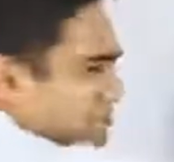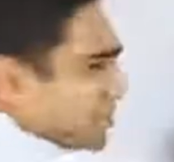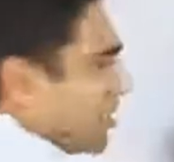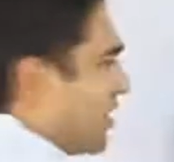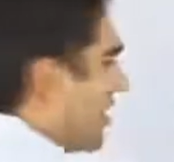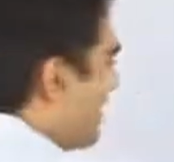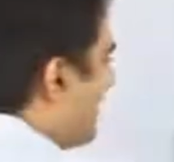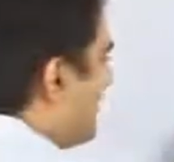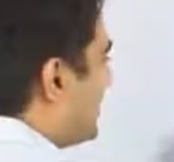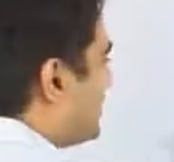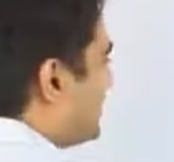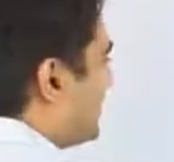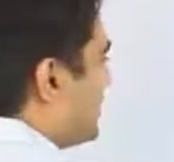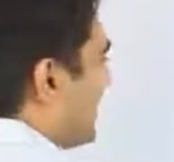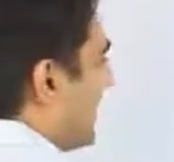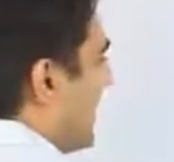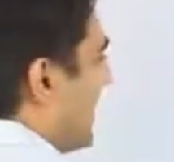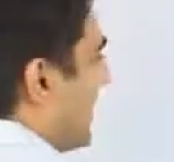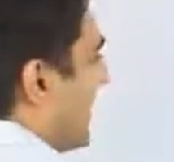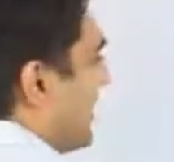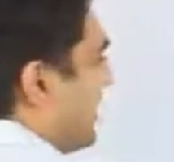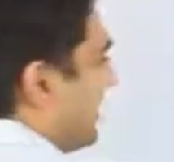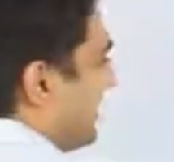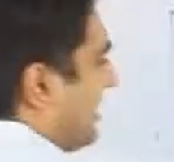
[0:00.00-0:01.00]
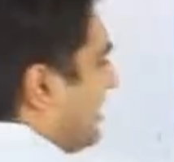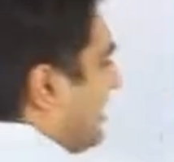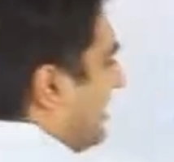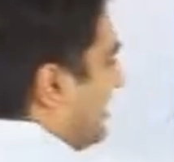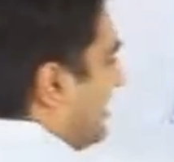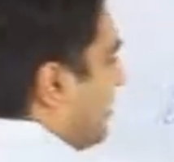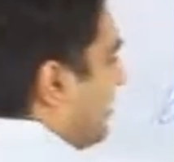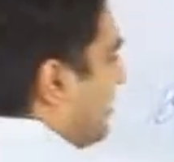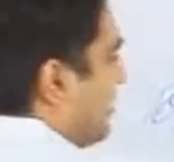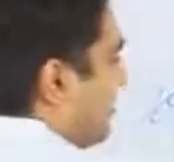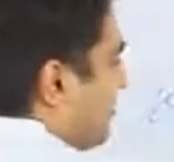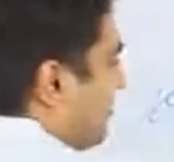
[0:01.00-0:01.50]
बॉडी स्प्रे
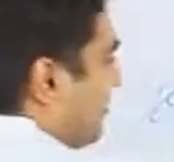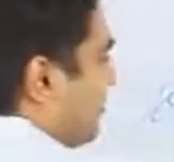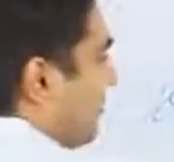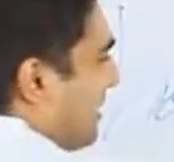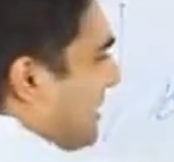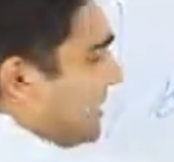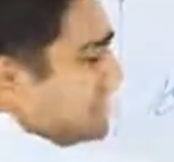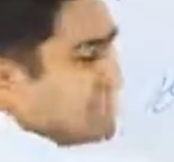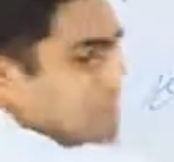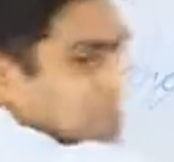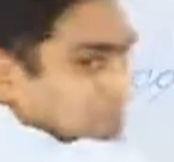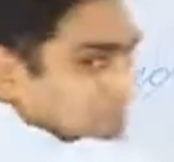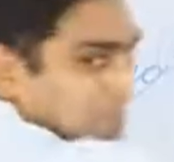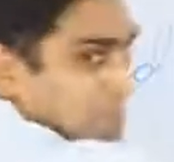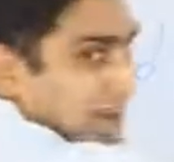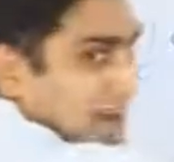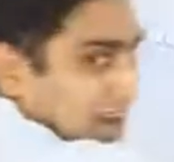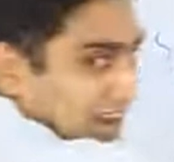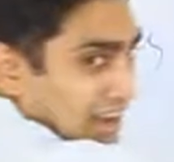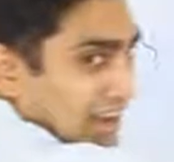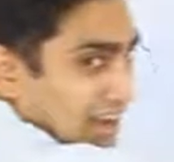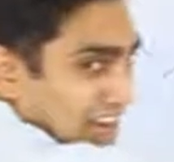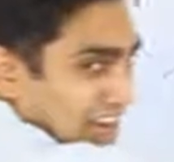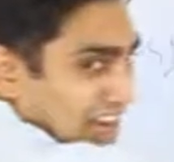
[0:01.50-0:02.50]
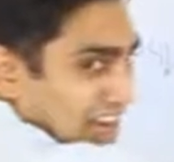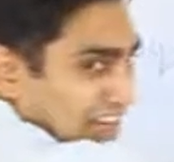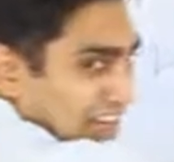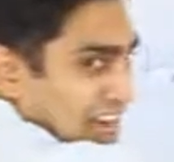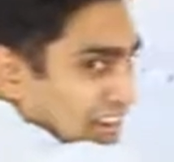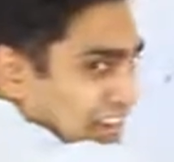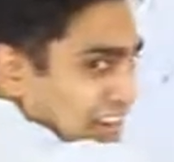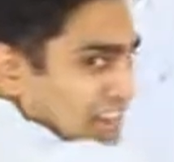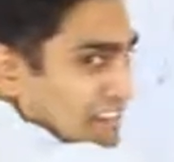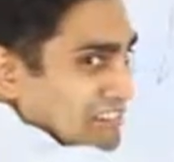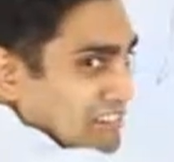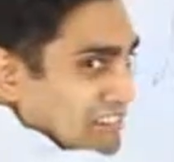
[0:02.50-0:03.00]
प्लस बगल
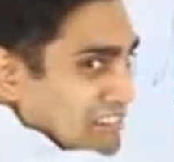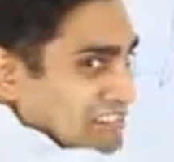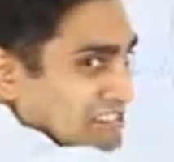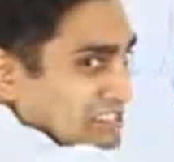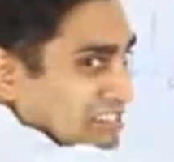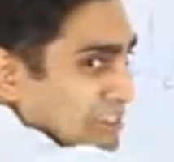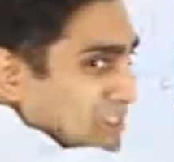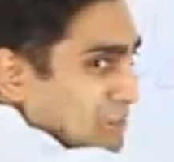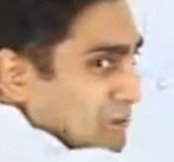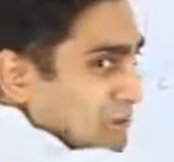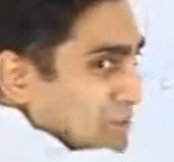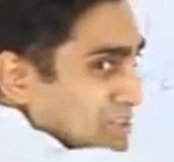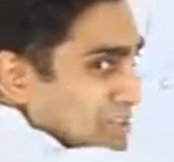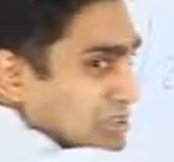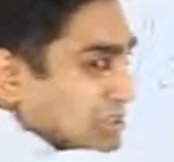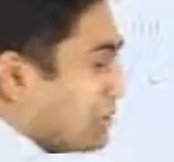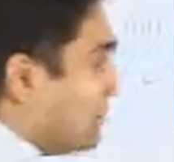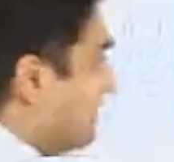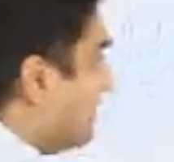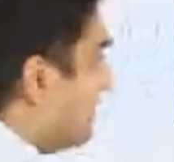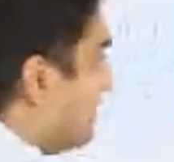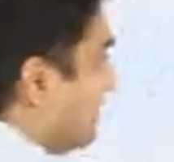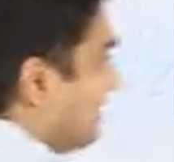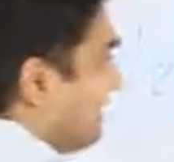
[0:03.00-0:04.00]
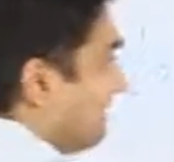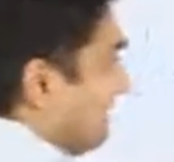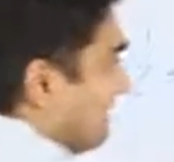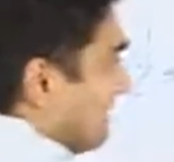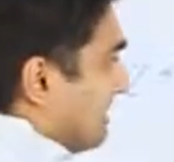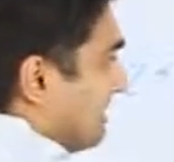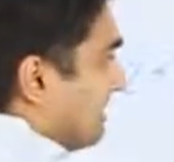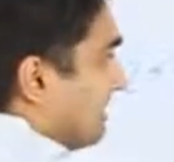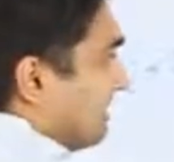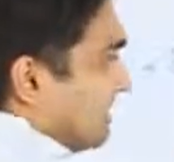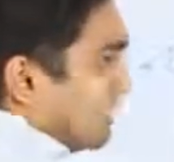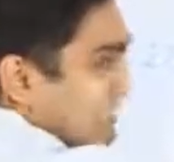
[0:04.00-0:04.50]
इज इक्वल टू
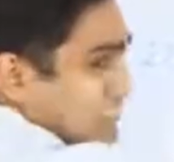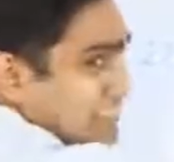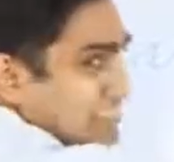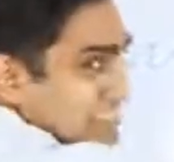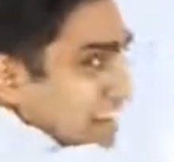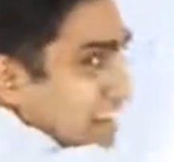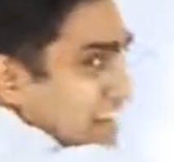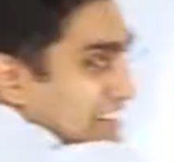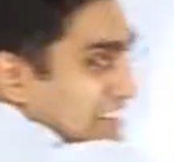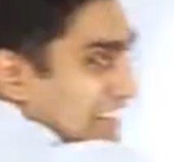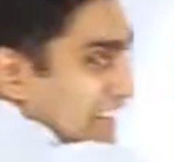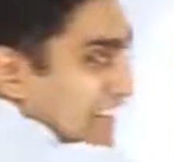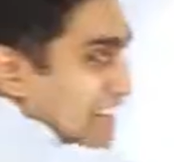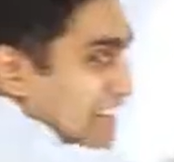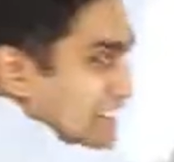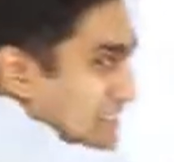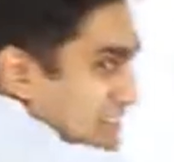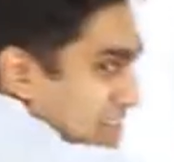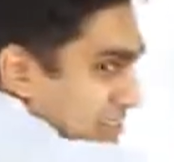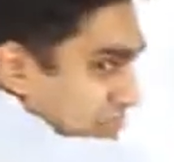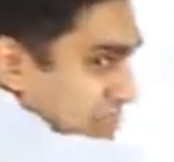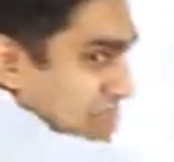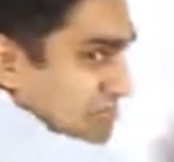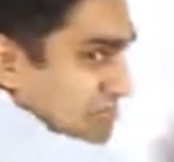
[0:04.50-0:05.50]
इंसानियत